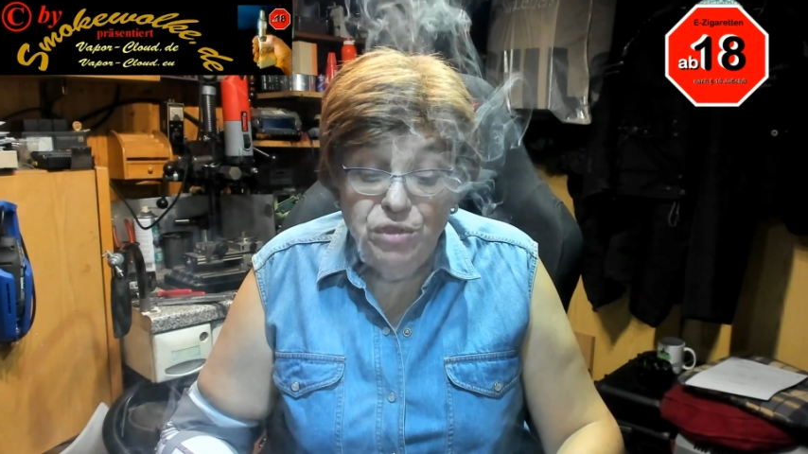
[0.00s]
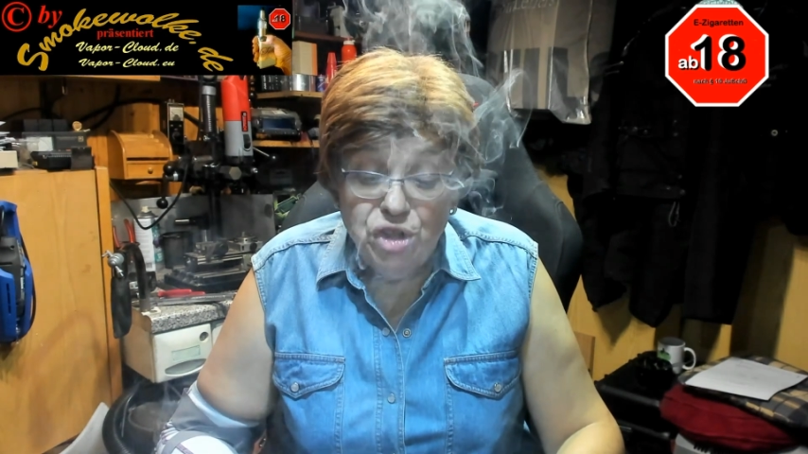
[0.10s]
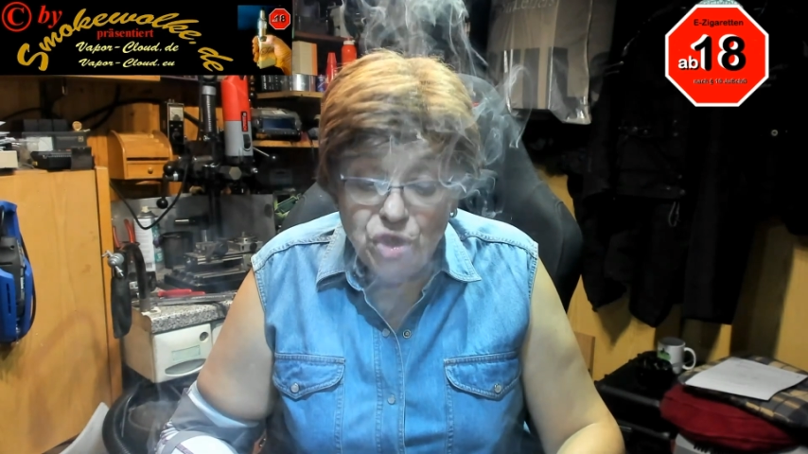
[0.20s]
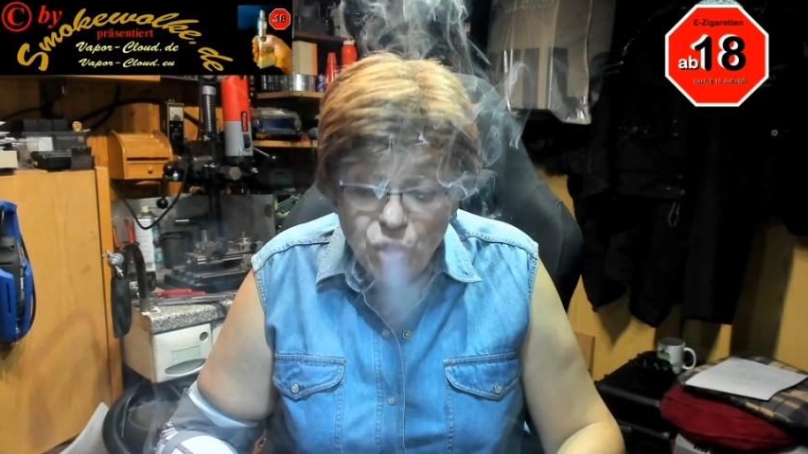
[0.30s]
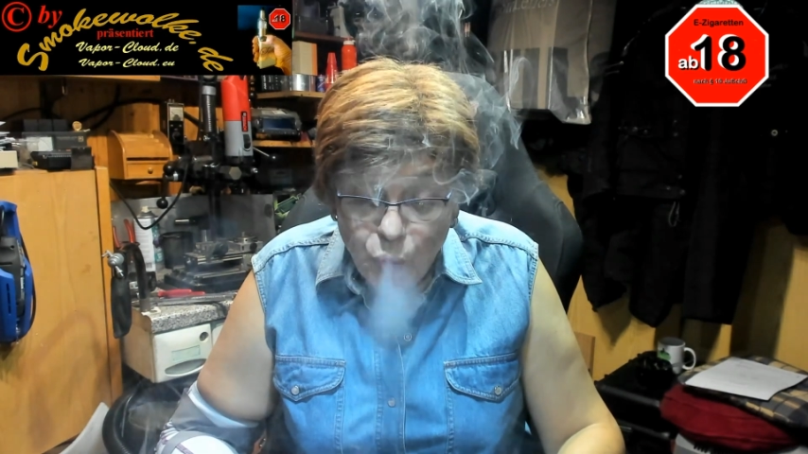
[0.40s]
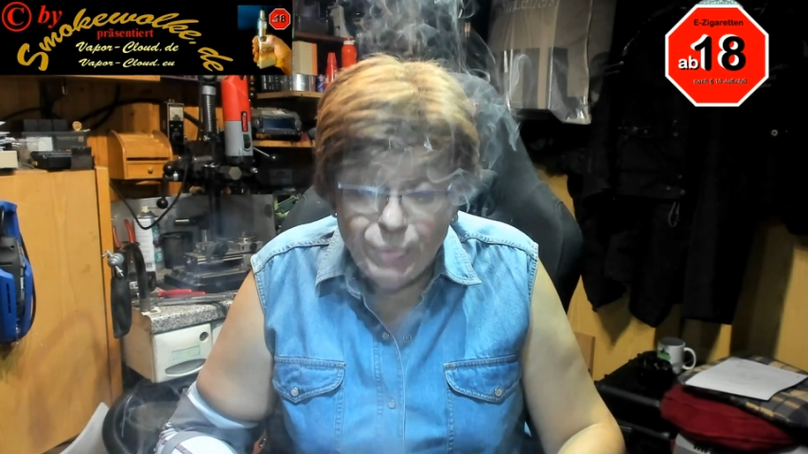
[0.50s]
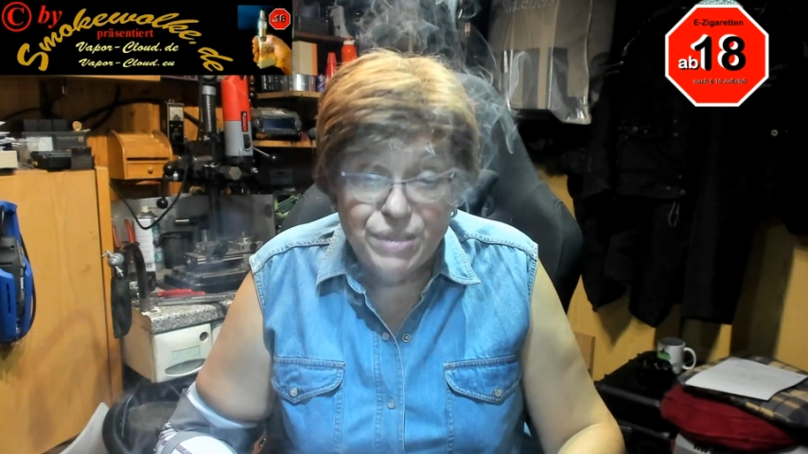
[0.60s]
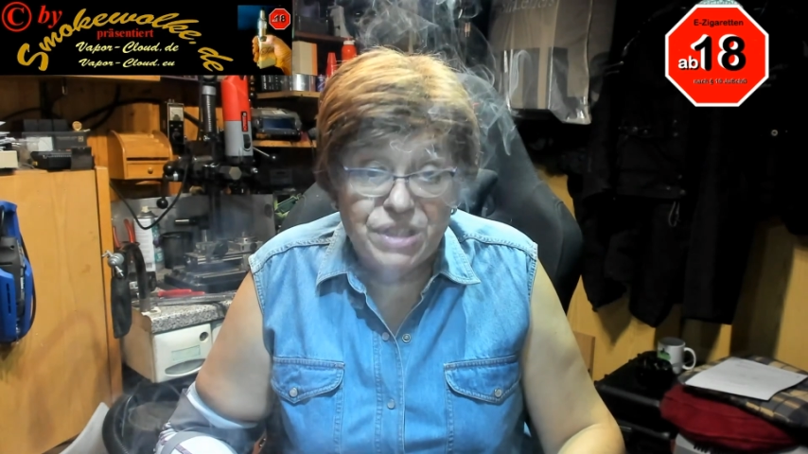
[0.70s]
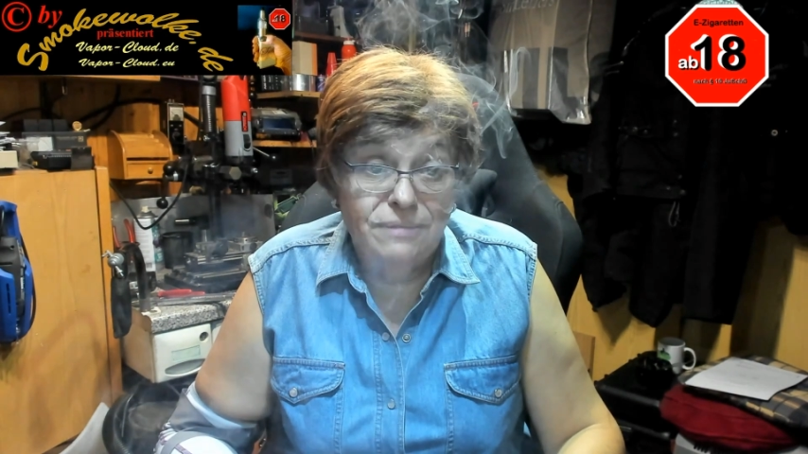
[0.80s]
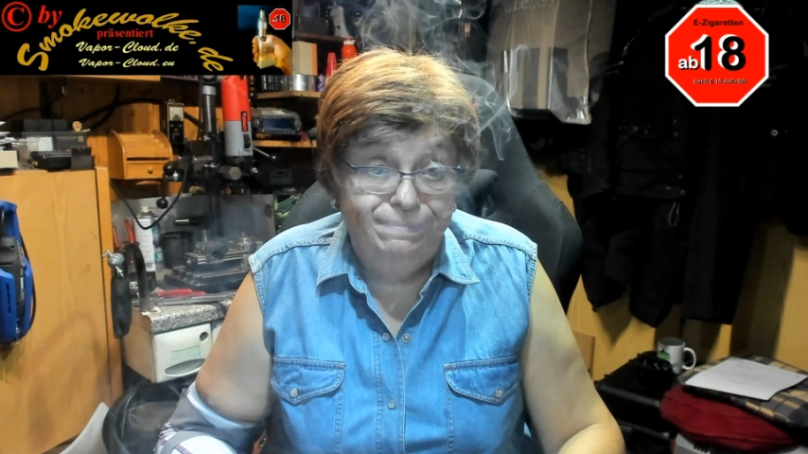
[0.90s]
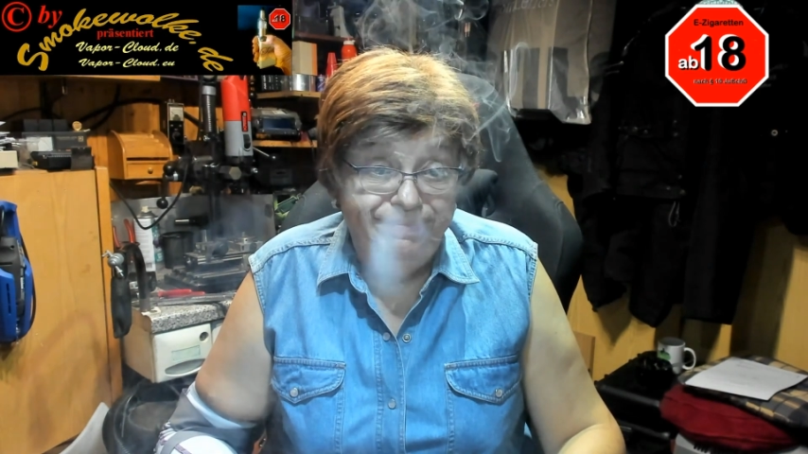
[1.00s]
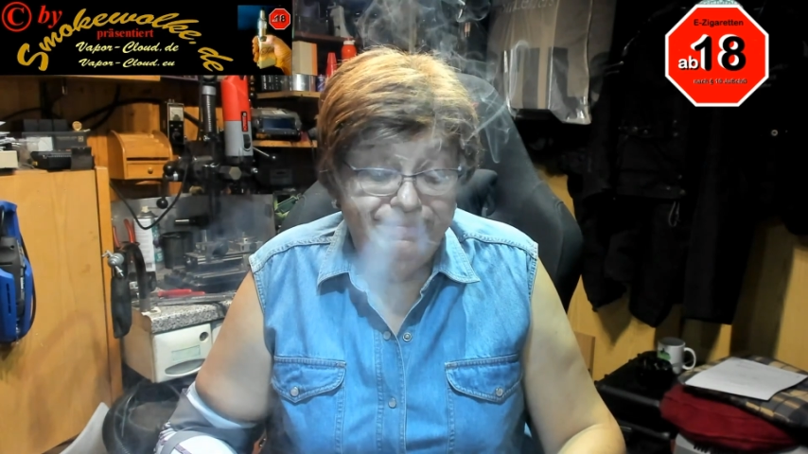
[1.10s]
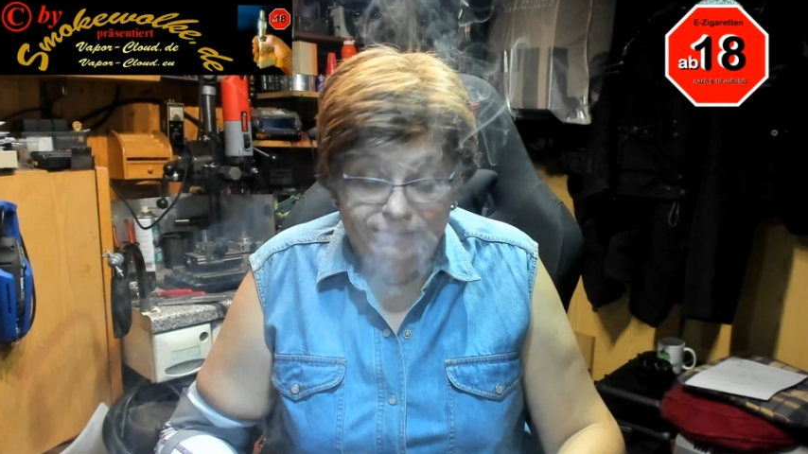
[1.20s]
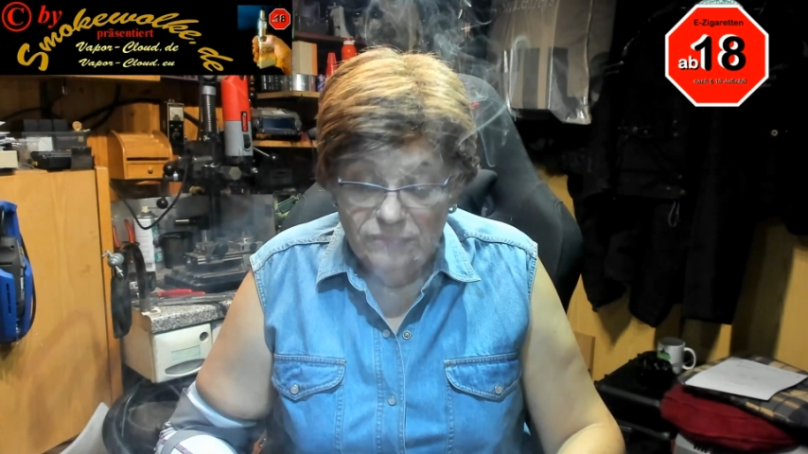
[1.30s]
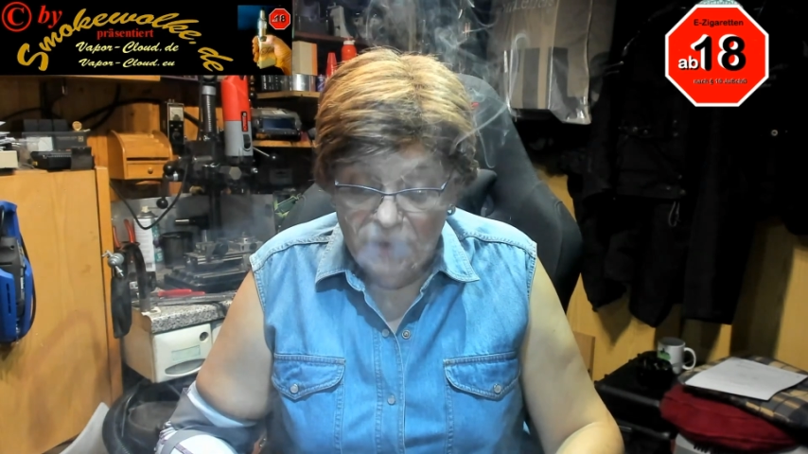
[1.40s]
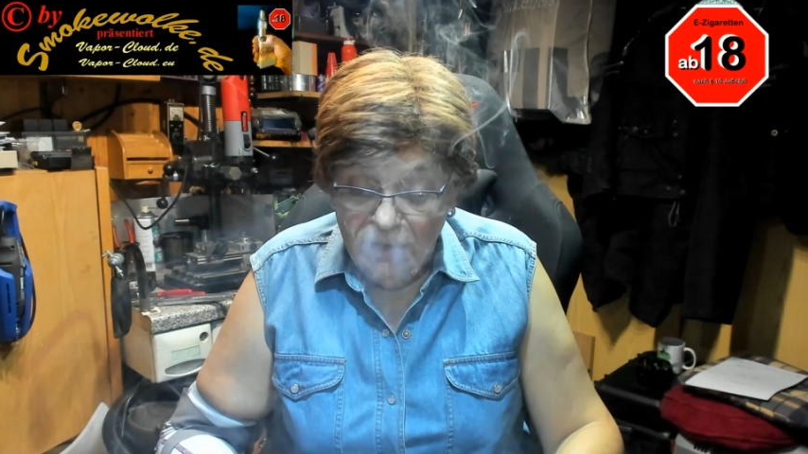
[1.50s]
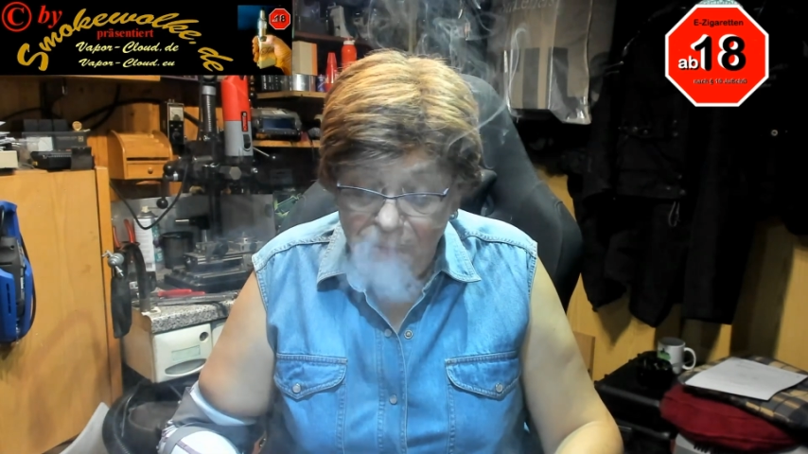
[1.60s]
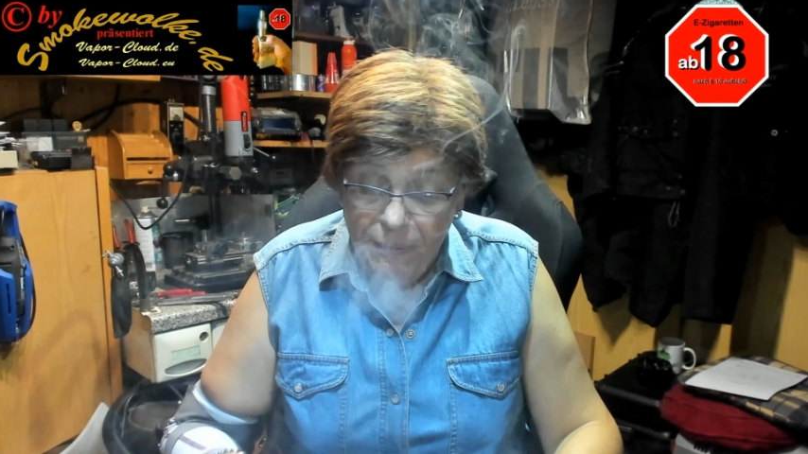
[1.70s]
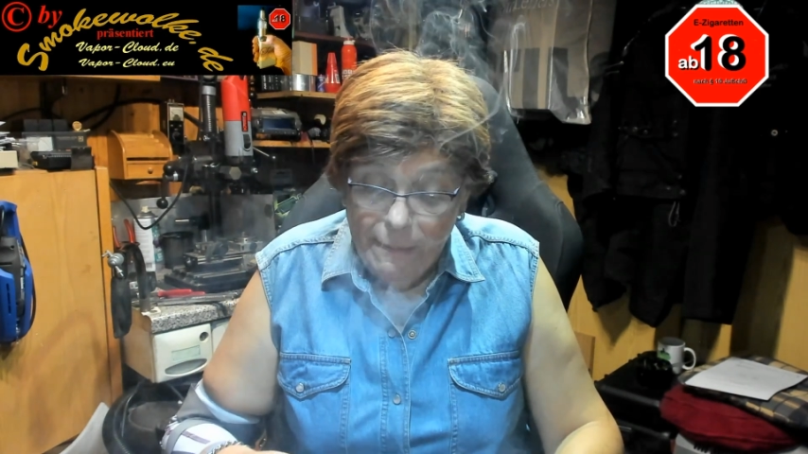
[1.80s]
Tubes. Ne?